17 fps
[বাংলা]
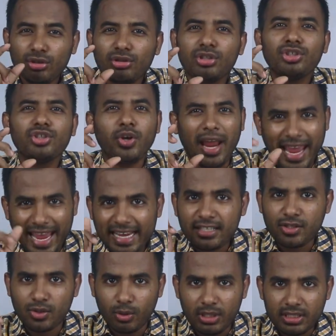ছত্রিশশো
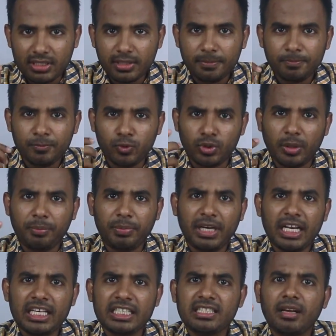একশো আছে ওটার
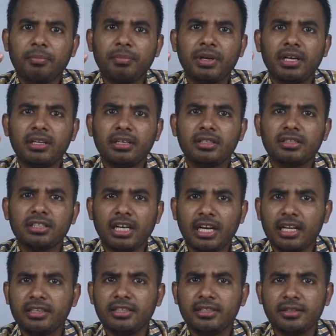প্রাইস আপনার
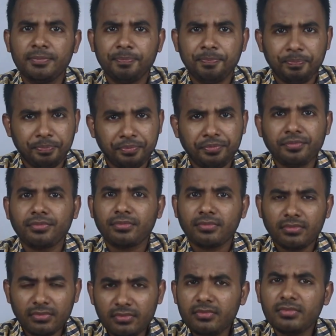সাড়ে তিন
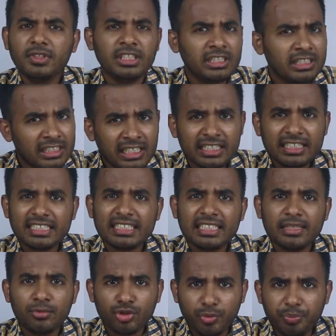তিন হাজার
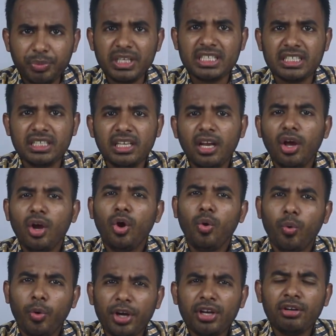টাকার মধ্যে বেশি
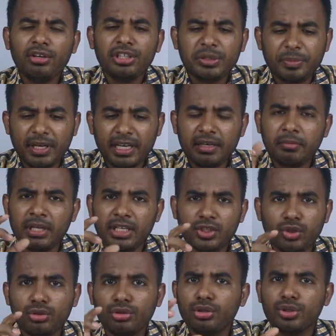ওইটা নিতে পারেন মানে
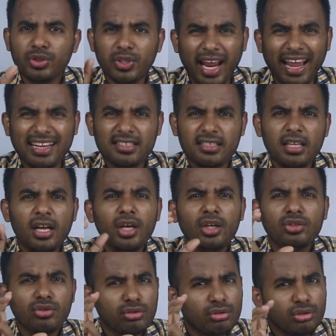ছত্রিশশো এক্স
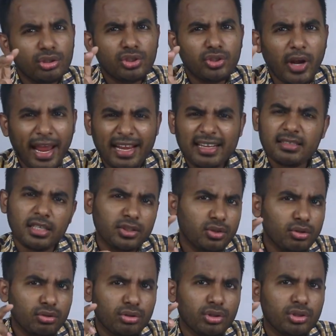ছত্রিশশো এক্স আর
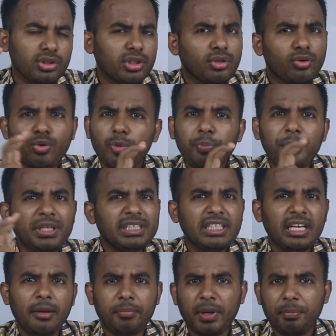ছত্রিশশোতে খুব
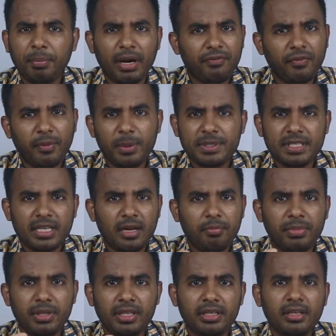বেশি আপনার পারফরমেন্সের
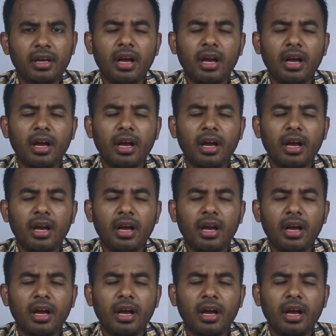আপনি